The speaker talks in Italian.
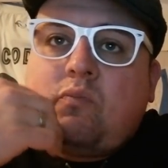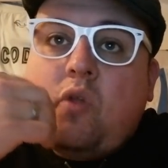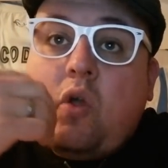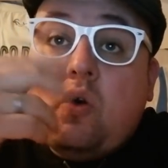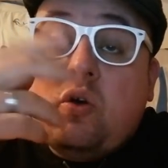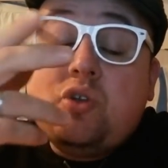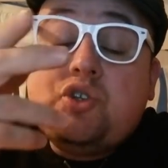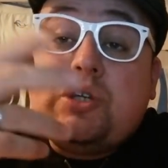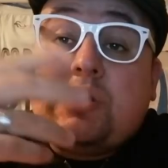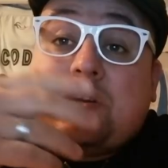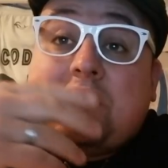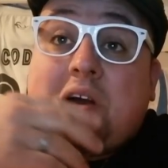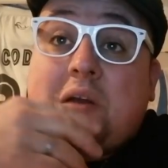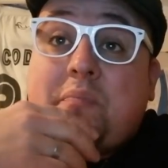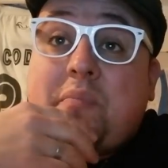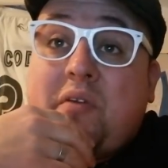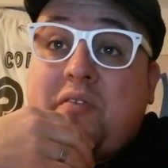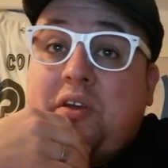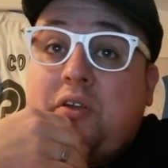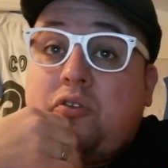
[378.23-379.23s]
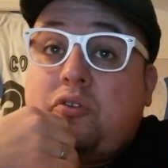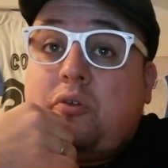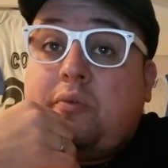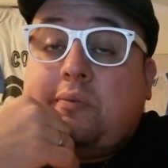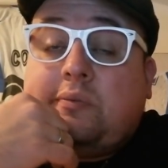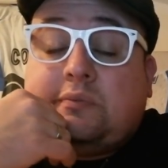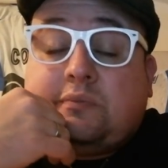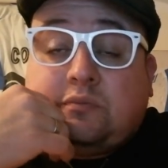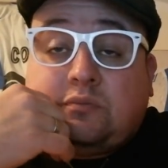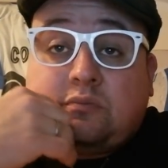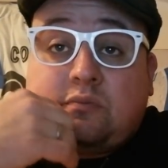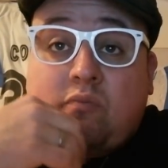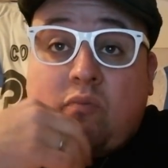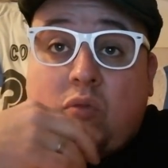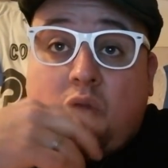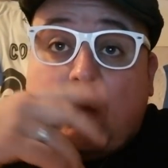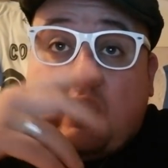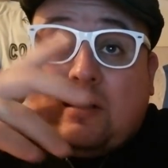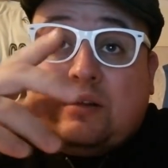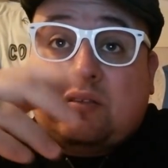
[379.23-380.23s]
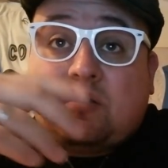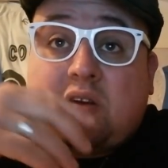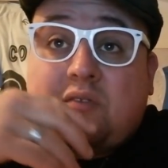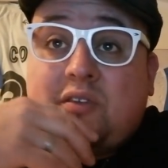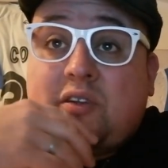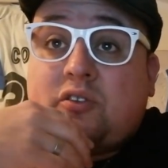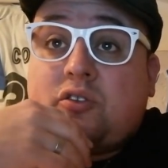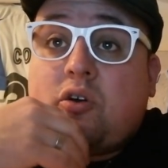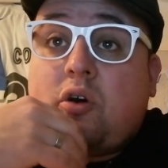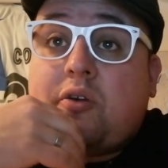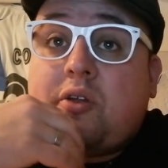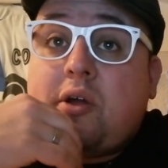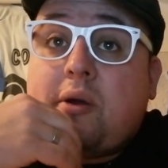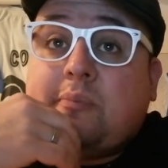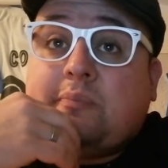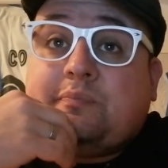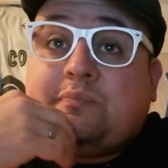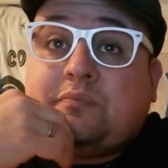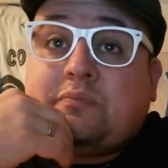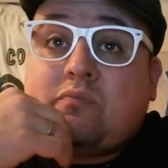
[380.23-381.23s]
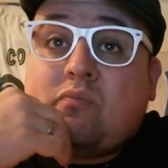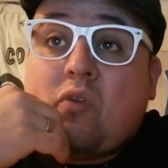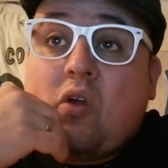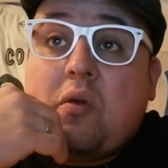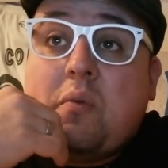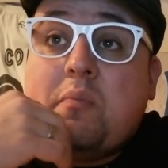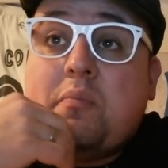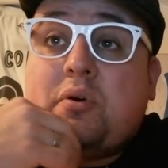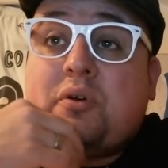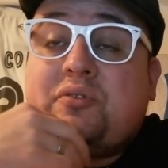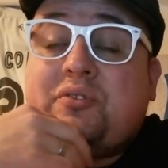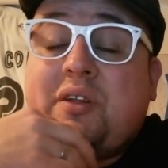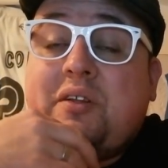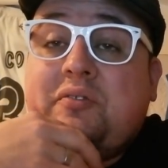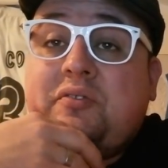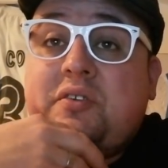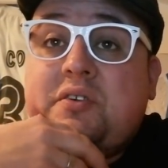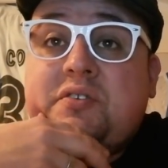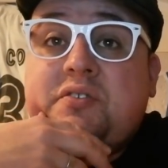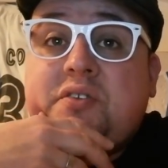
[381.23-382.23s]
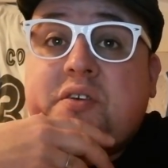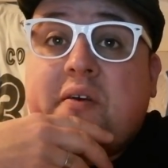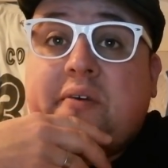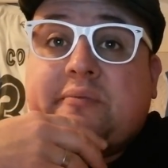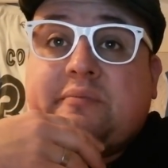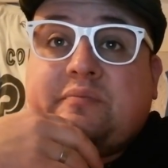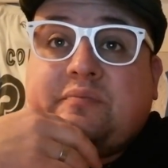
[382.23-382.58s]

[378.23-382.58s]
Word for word: oggi il Carpa ha vinto, altra vittoria importantissima,